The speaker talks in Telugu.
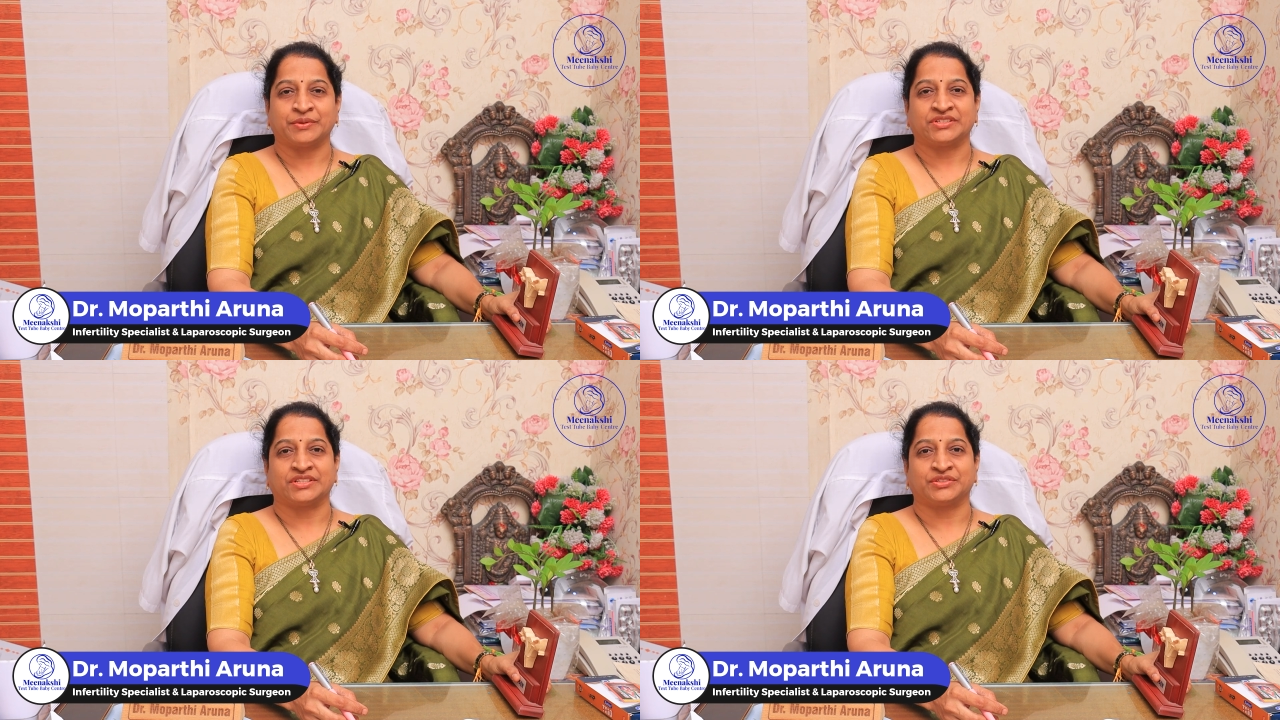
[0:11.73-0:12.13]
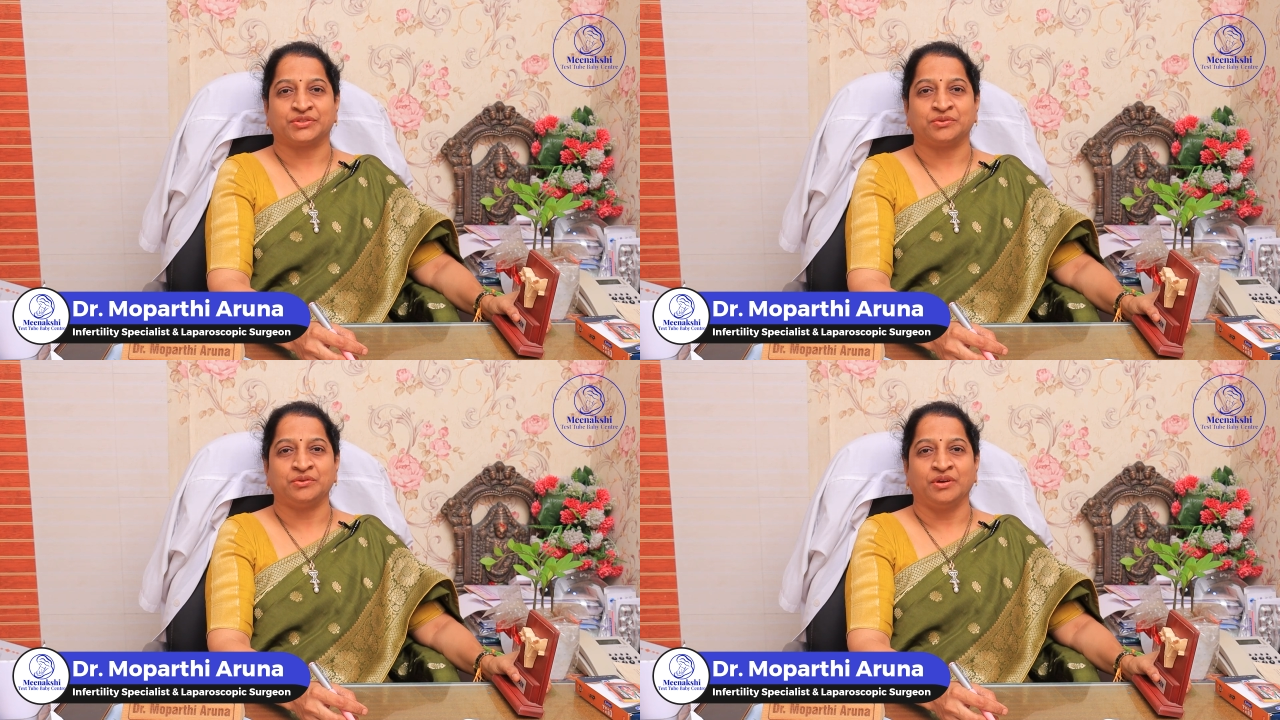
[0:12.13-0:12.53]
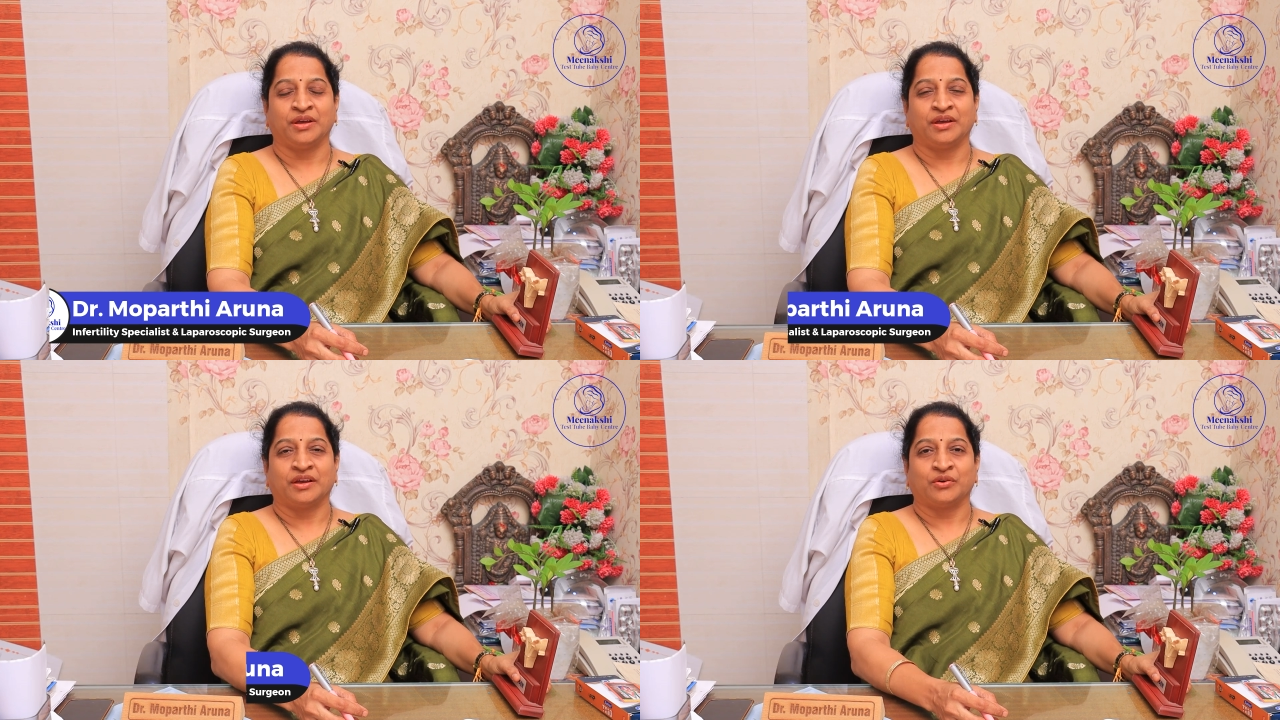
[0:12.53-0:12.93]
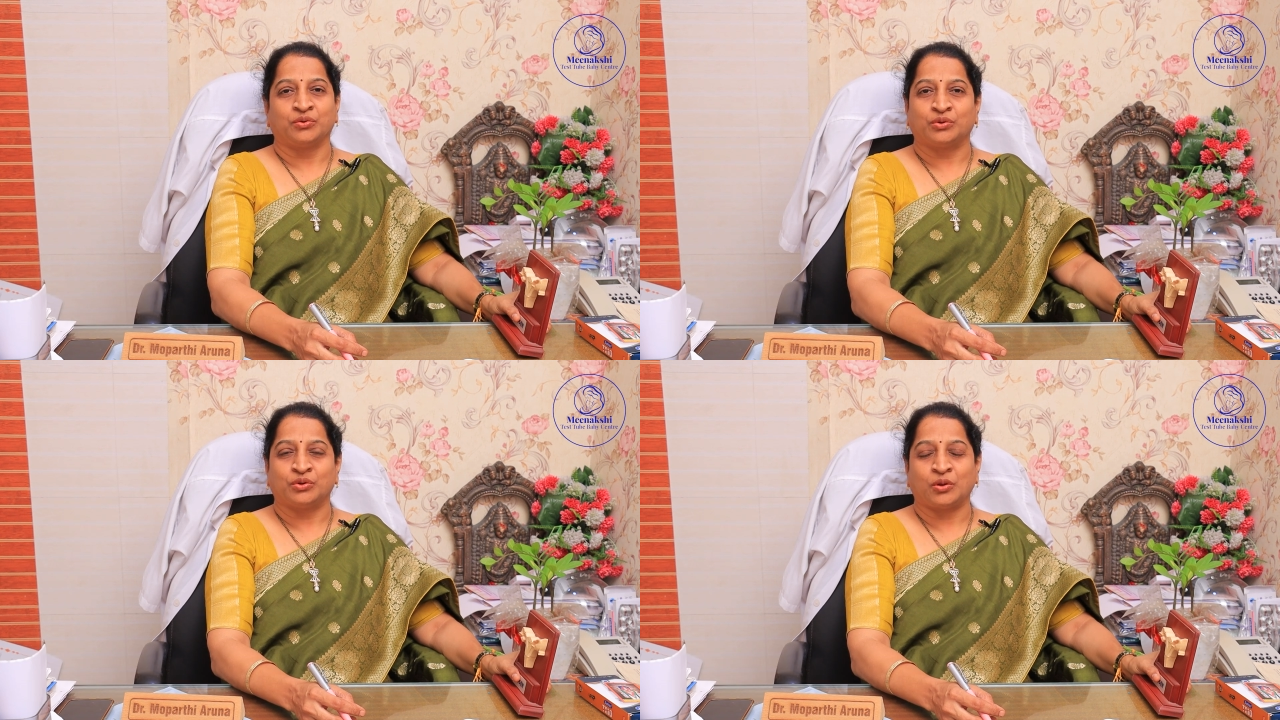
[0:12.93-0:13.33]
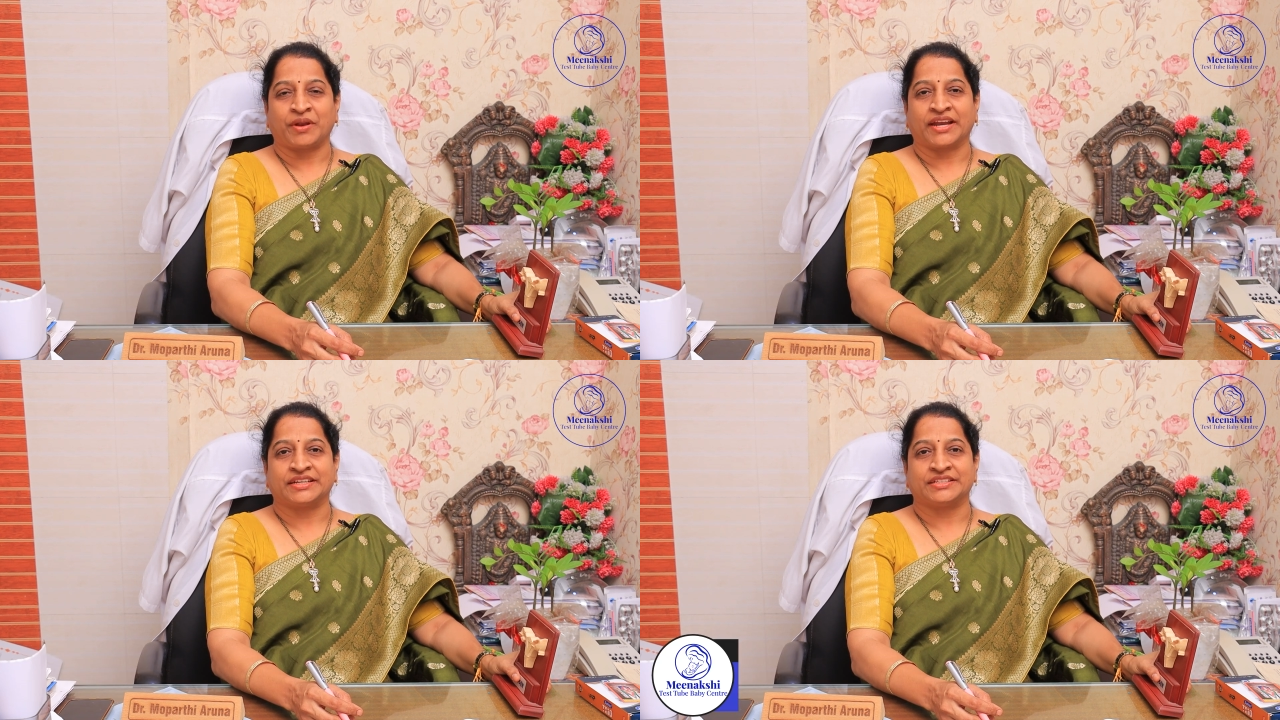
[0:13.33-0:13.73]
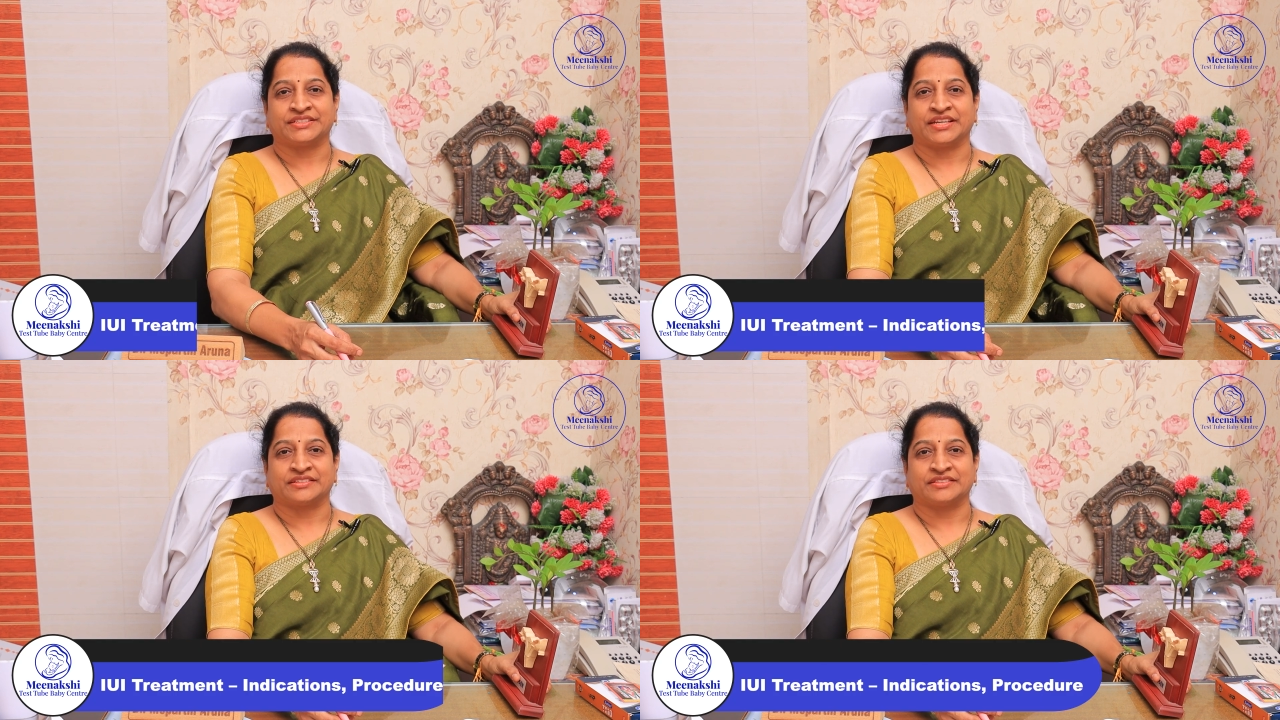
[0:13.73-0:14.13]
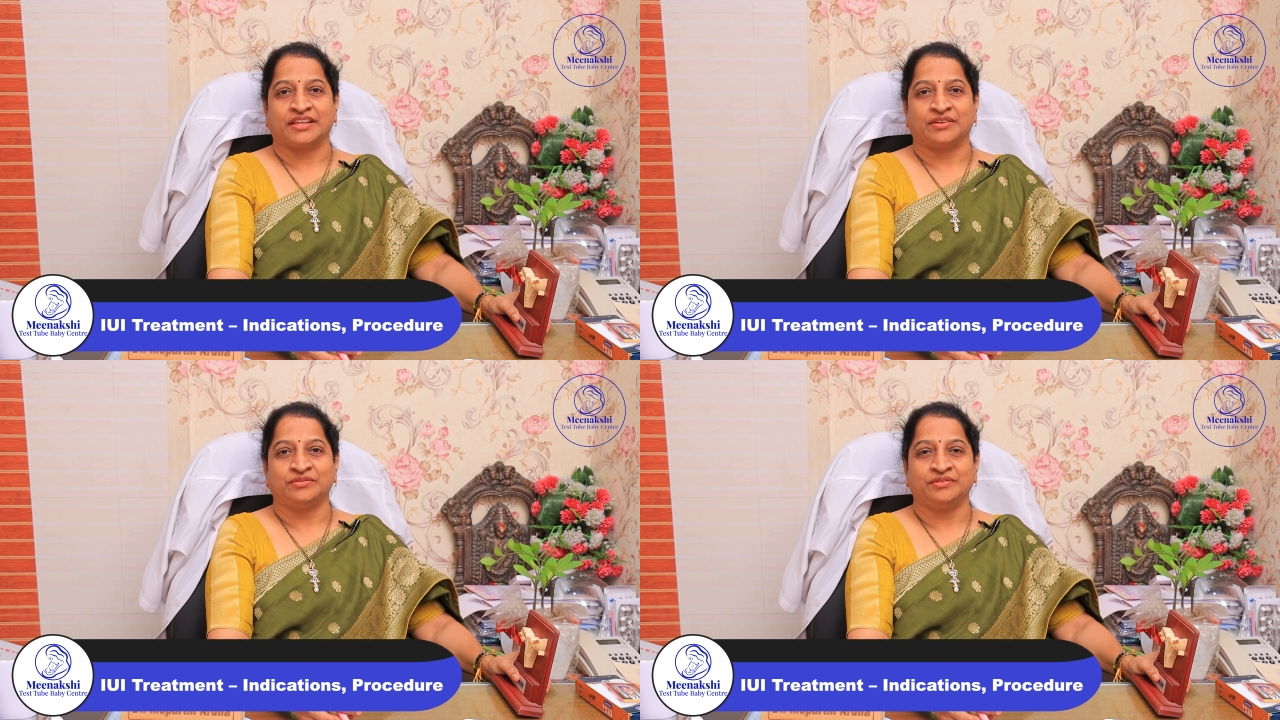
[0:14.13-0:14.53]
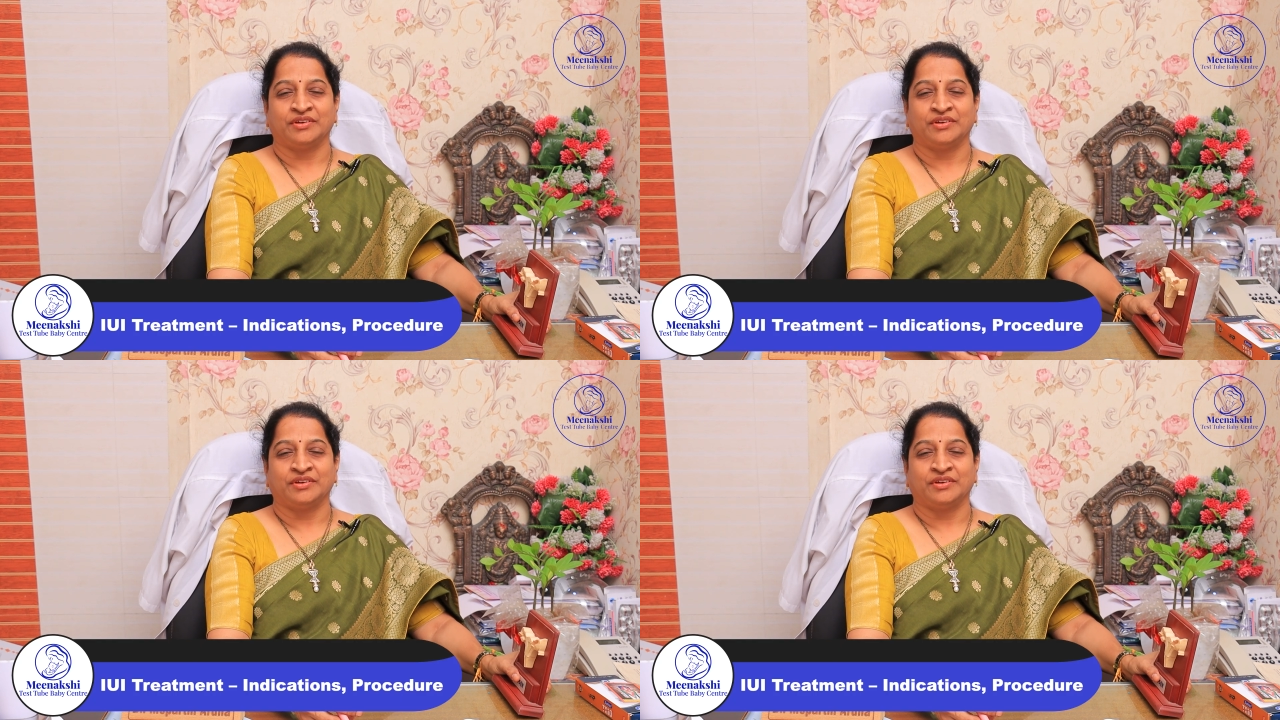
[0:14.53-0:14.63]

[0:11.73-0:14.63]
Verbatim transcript: స్పెషలిస్టు గుంటూరులో ప్రాక్టీస్ చేస్తున్నాను